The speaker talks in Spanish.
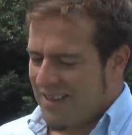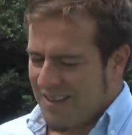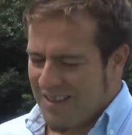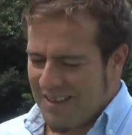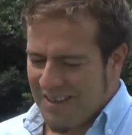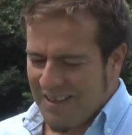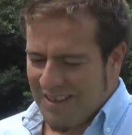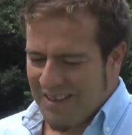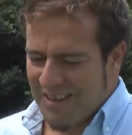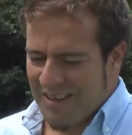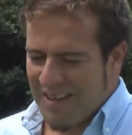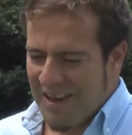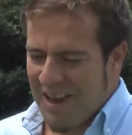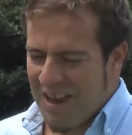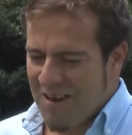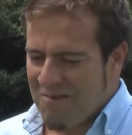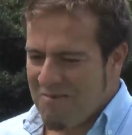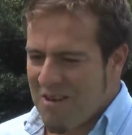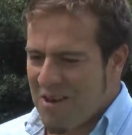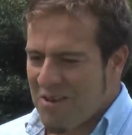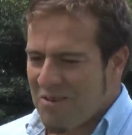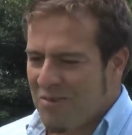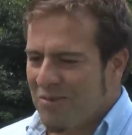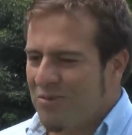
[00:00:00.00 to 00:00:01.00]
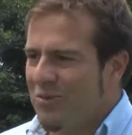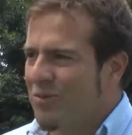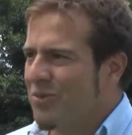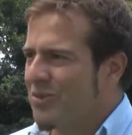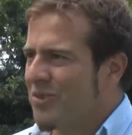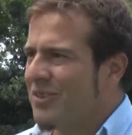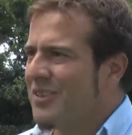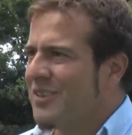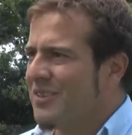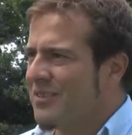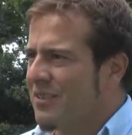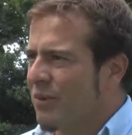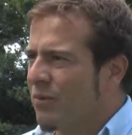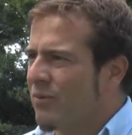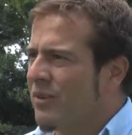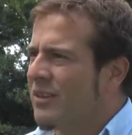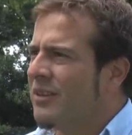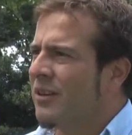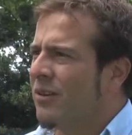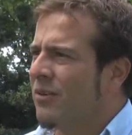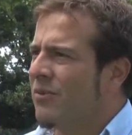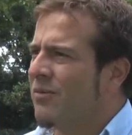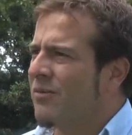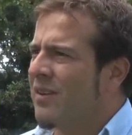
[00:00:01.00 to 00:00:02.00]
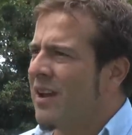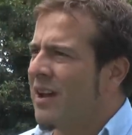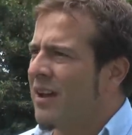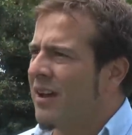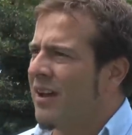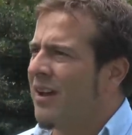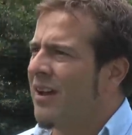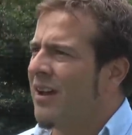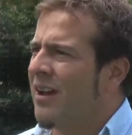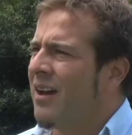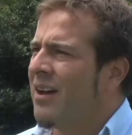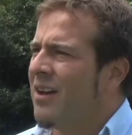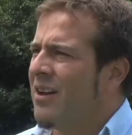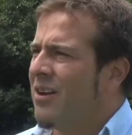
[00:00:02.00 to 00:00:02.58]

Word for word: que las nuevas conducciones se encuentren con una